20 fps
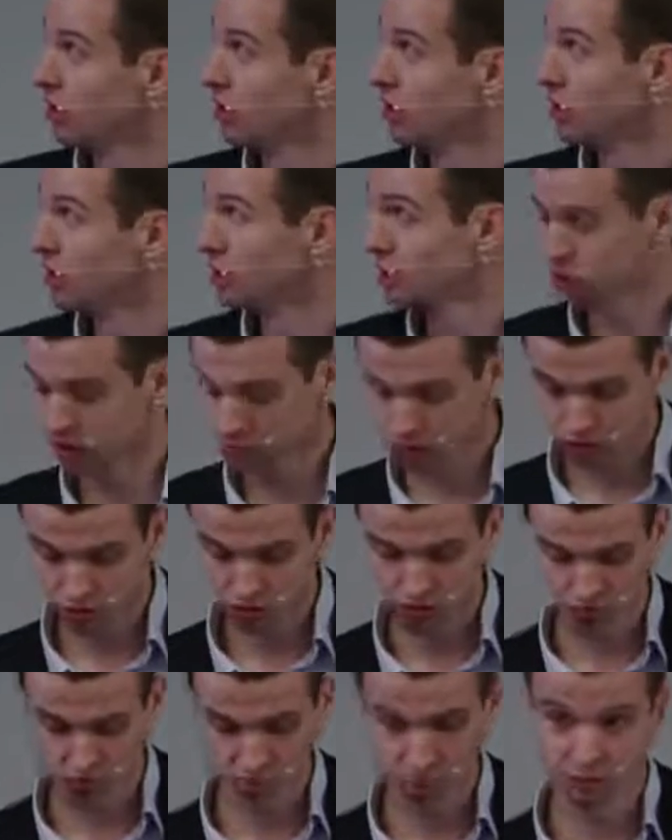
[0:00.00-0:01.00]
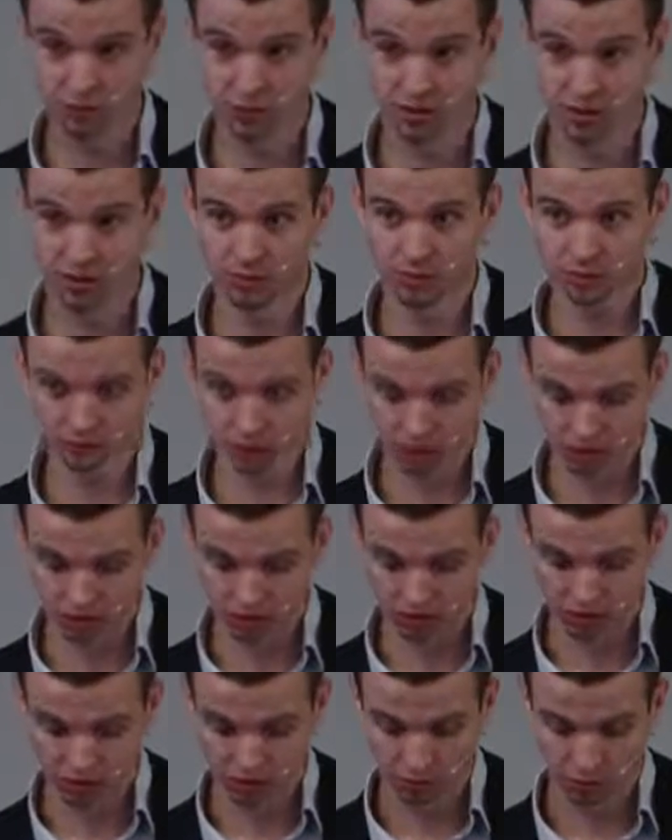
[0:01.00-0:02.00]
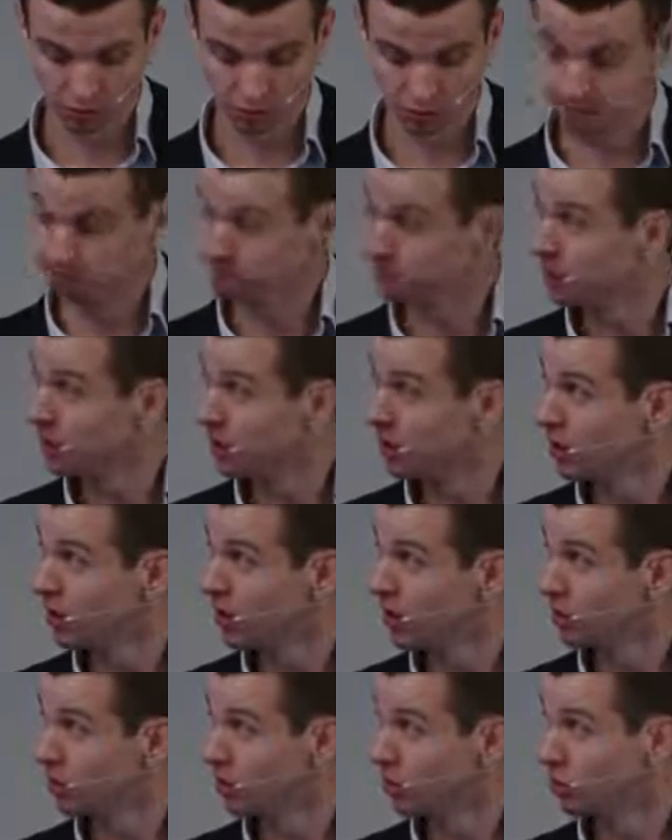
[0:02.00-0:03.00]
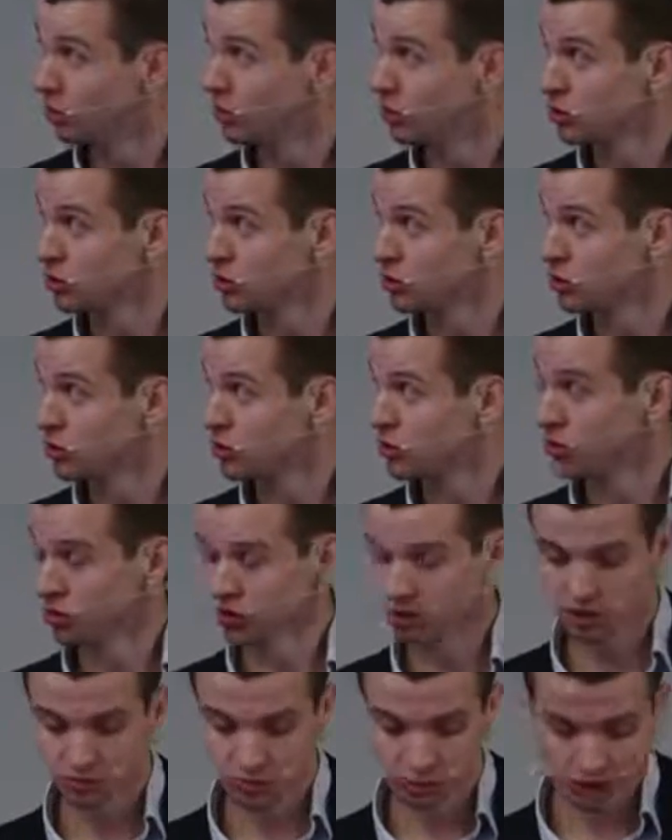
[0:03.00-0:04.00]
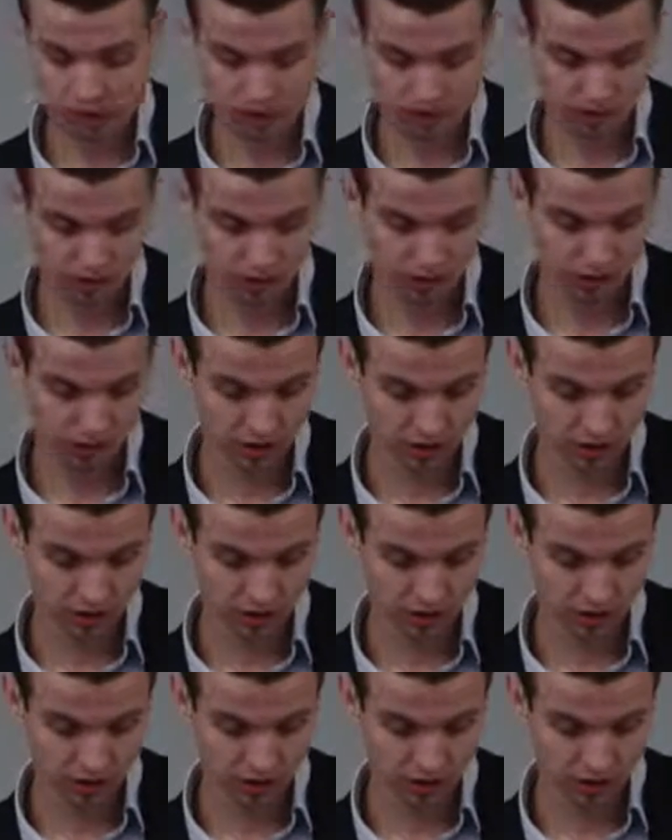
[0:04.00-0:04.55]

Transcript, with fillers: опускаться они все время дорабатывают, и как бы open source тулзы обычно это не